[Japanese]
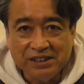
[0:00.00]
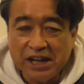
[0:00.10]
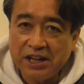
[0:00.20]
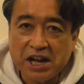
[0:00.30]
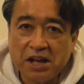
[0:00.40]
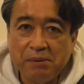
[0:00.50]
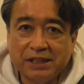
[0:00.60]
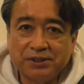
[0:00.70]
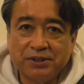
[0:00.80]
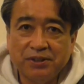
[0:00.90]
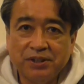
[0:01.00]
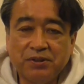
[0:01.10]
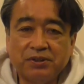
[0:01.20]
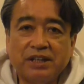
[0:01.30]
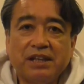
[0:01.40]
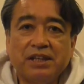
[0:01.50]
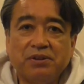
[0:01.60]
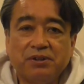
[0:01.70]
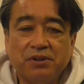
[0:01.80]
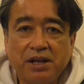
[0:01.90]
誰がカバーするのっていうことになって
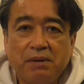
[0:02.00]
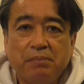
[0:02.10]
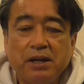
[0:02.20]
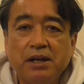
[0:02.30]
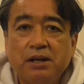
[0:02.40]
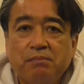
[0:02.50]
くるとねやっぱり